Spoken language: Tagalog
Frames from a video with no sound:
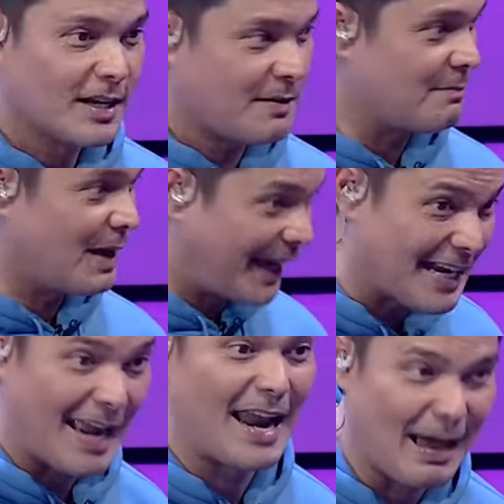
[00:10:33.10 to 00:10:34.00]
Eh, may
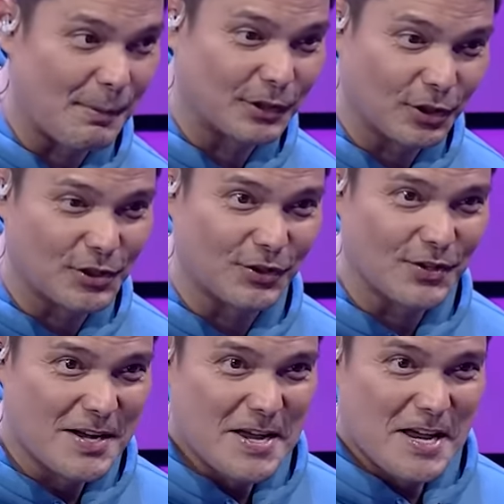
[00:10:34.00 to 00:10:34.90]
kinalaman doon yung,
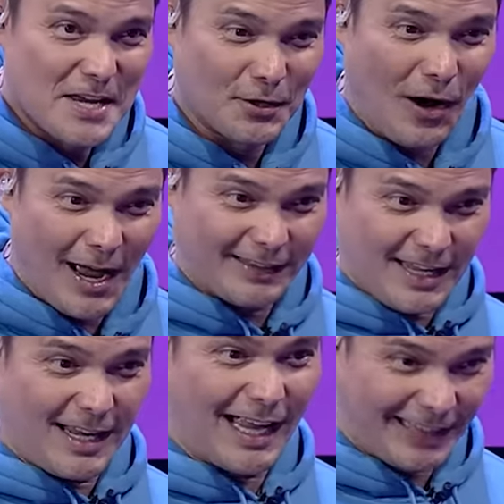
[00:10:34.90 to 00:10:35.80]
yung
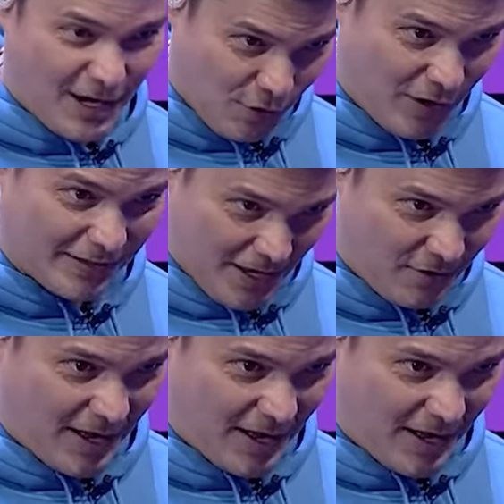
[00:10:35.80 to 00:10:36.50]
ating katanungan ngayong